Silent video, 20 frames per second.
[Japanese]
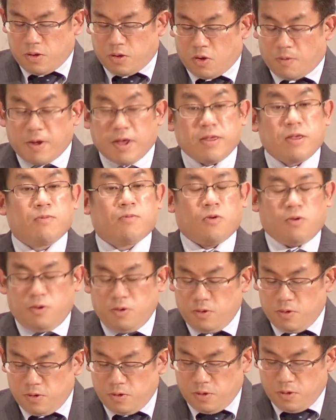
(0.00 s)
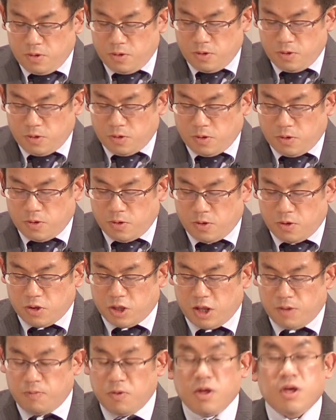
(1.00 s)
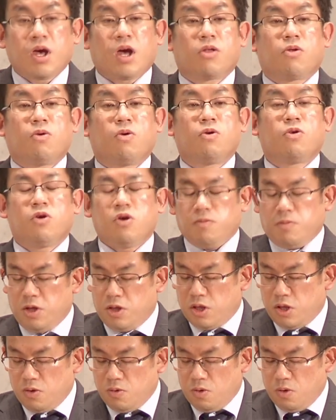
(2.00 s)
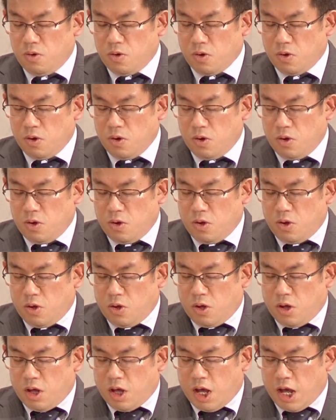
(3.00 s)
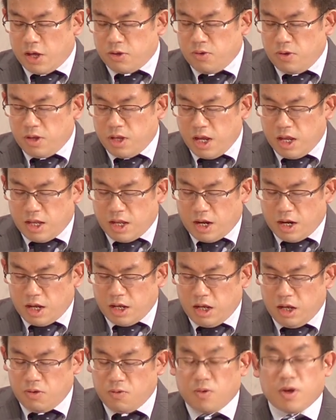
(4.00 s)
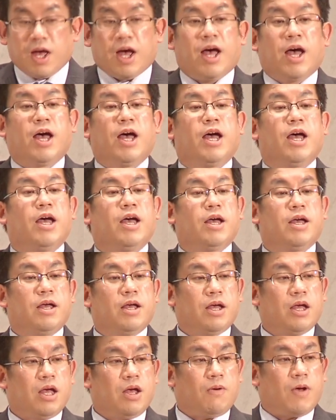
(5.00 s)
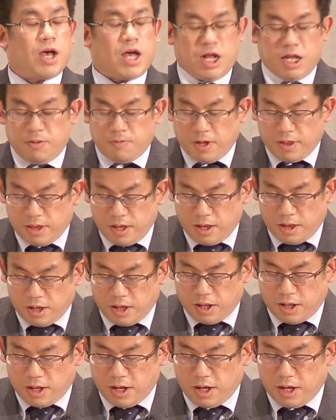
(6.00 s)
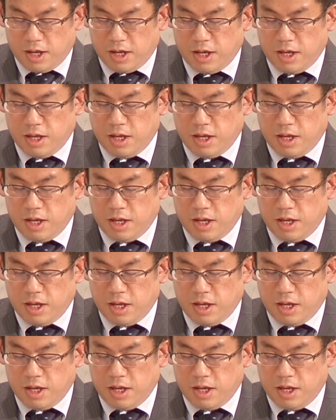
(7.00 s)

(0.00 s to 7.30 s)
トマスも自分がどういう道を歩んでいったらいいのかわかりませんでした。